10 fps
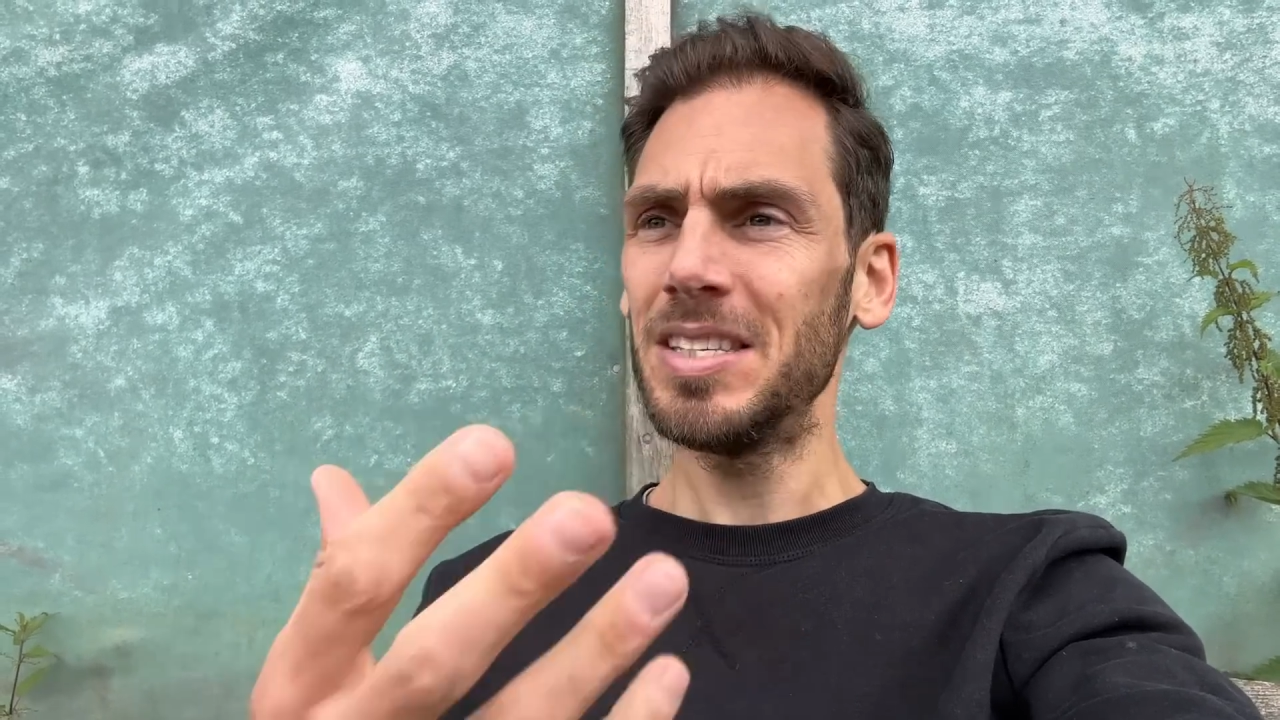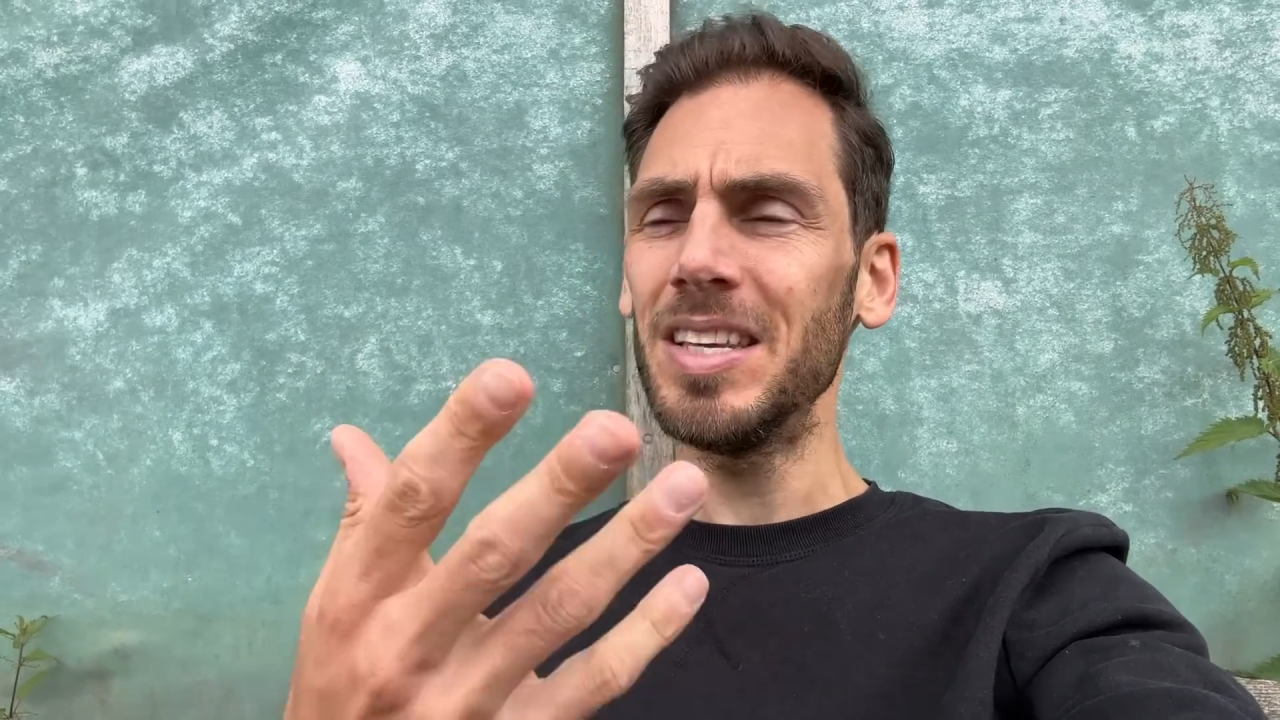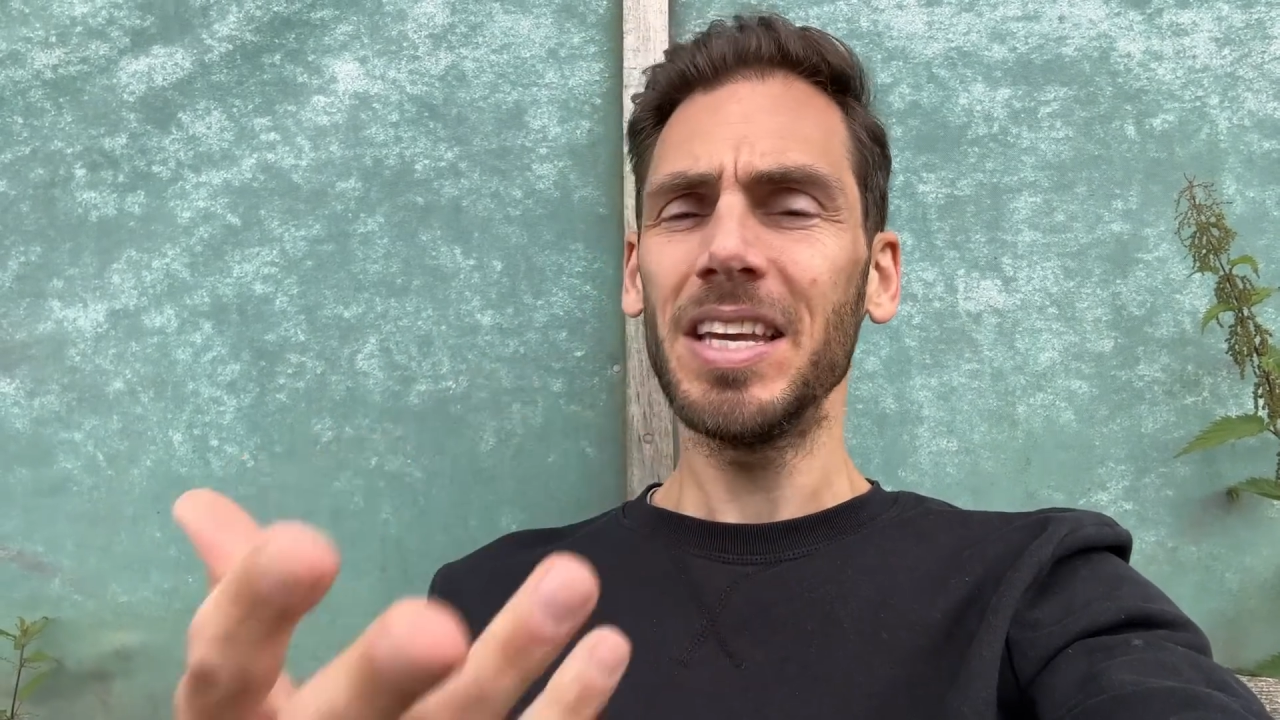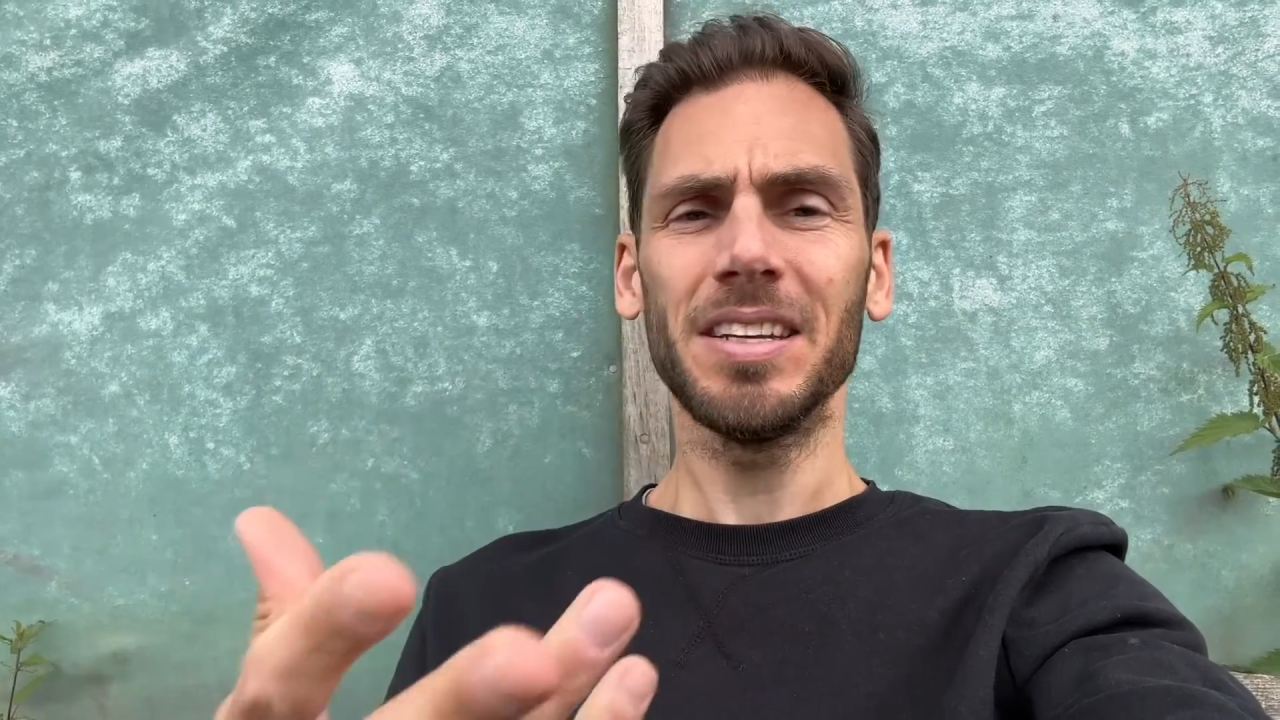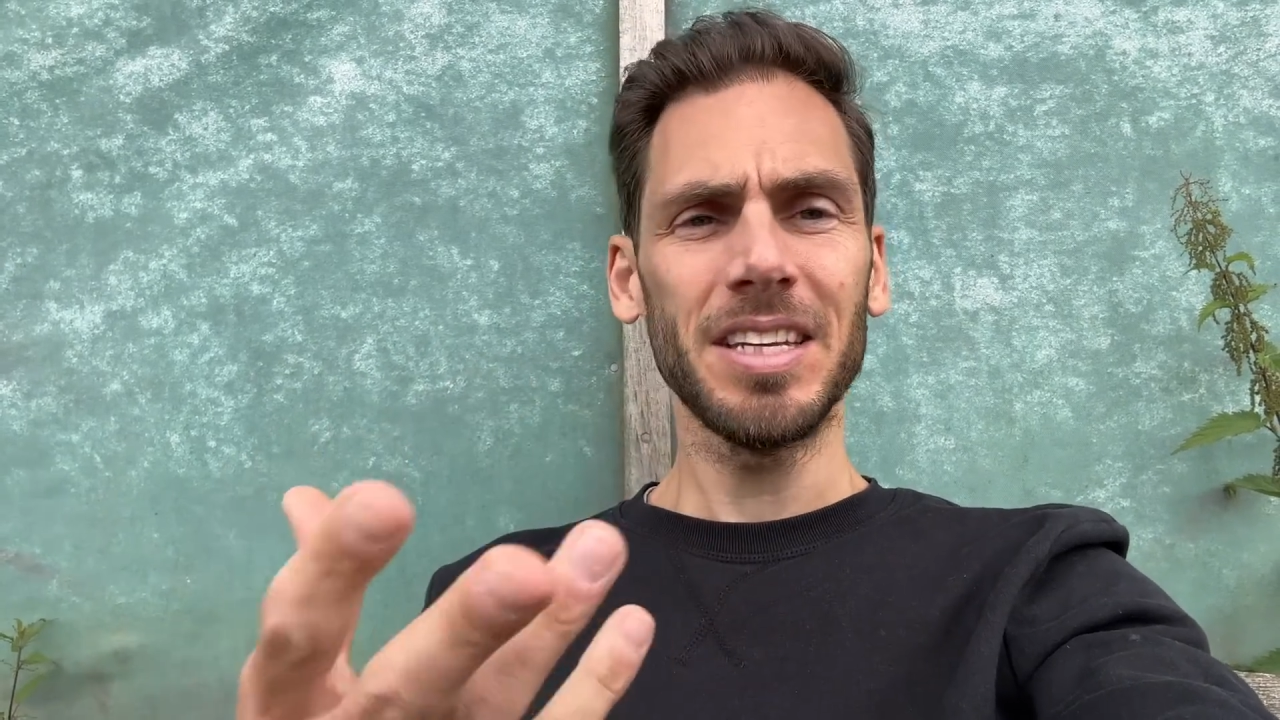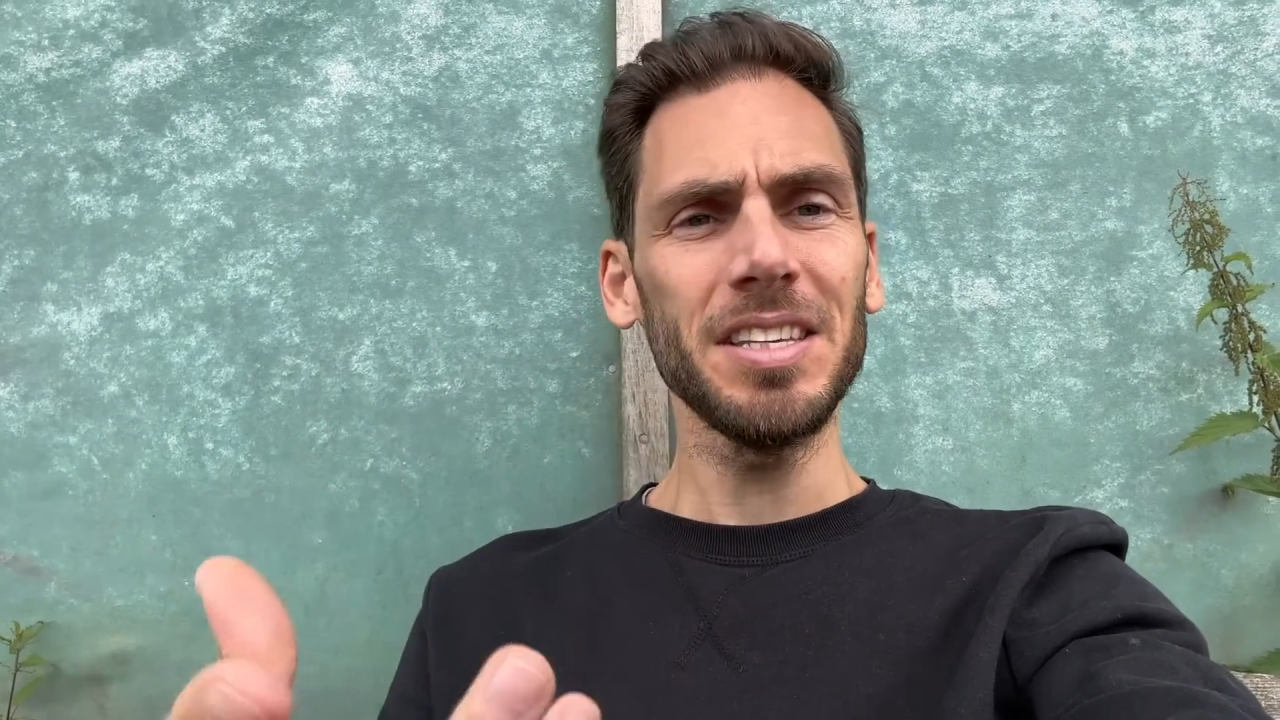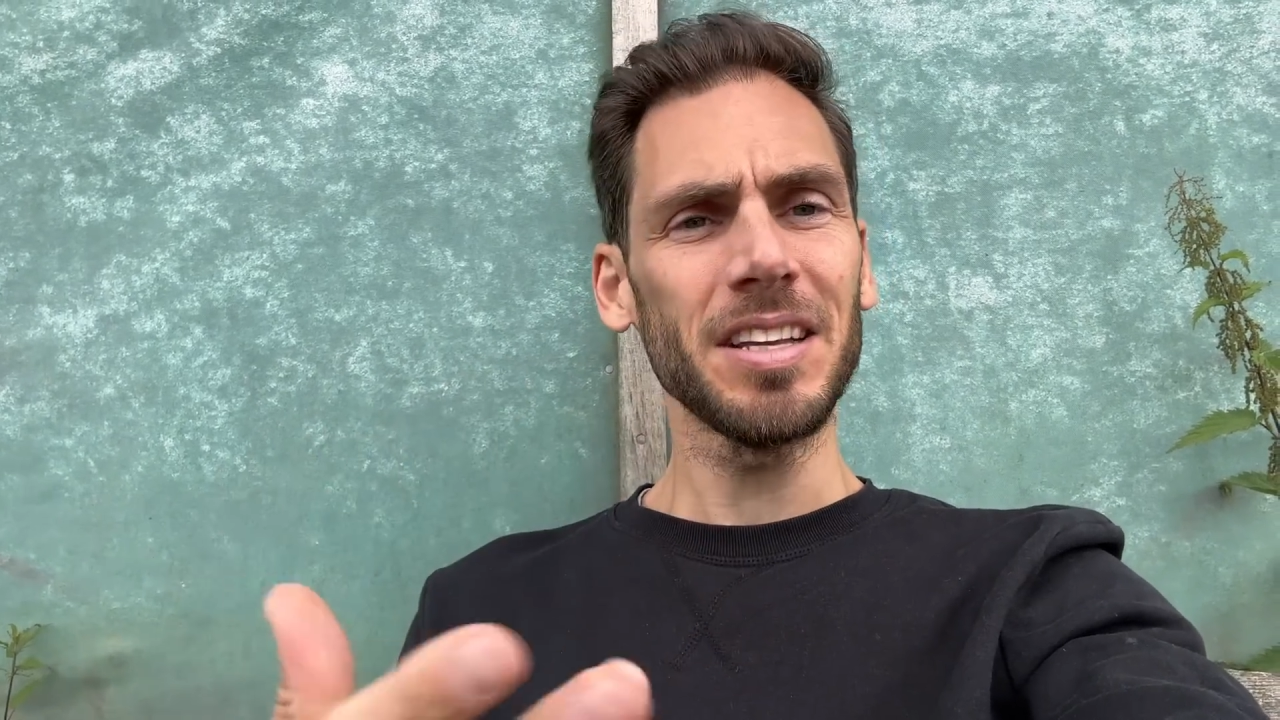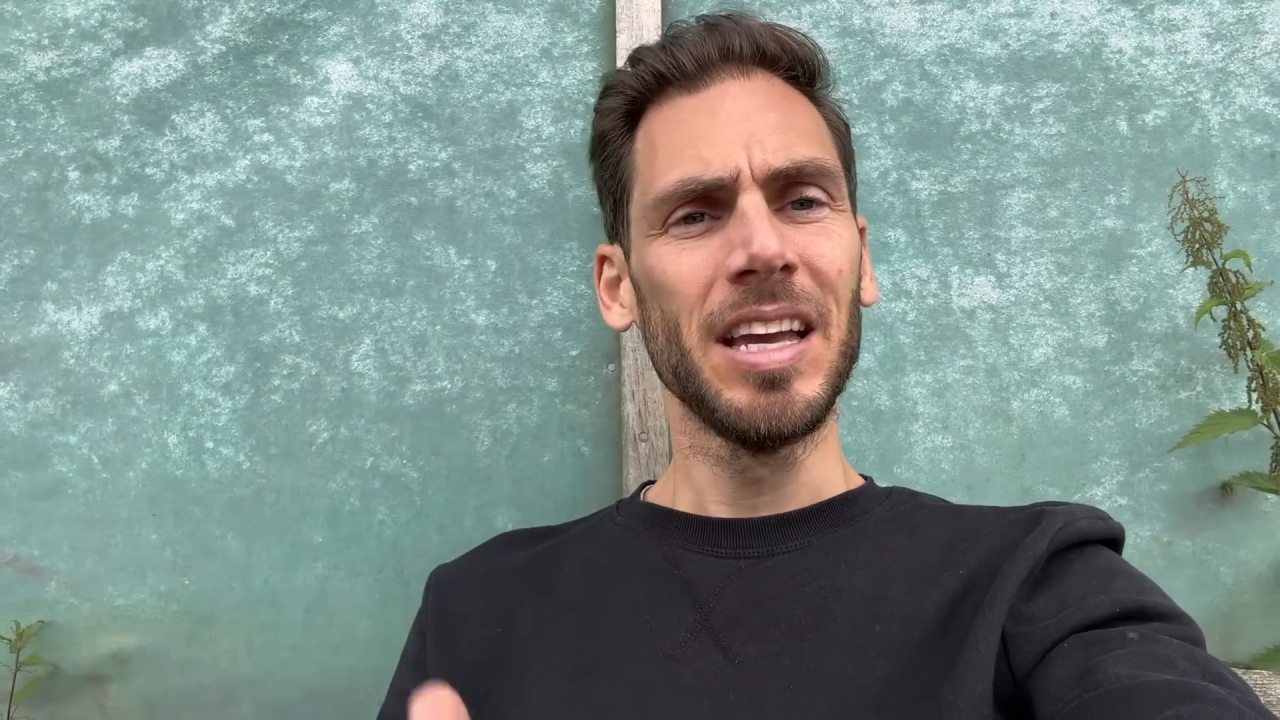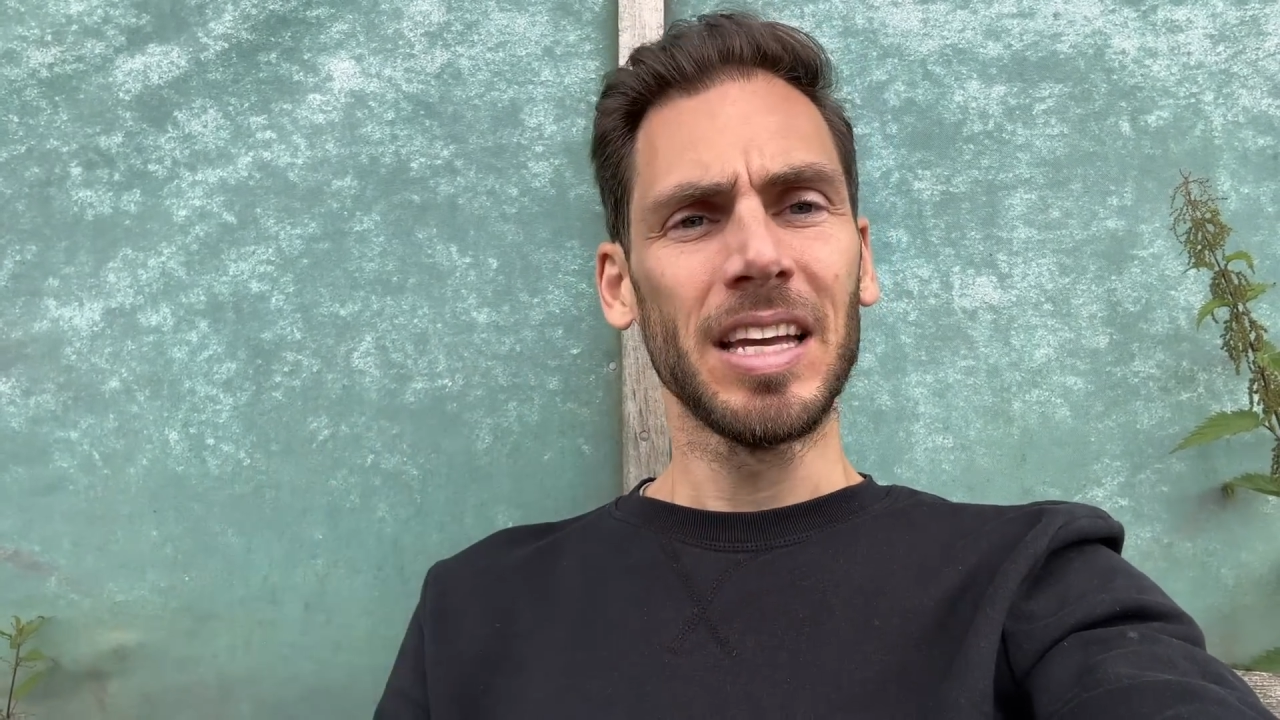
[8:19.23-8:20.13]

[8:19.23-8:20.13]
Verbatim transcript: sehe nicht,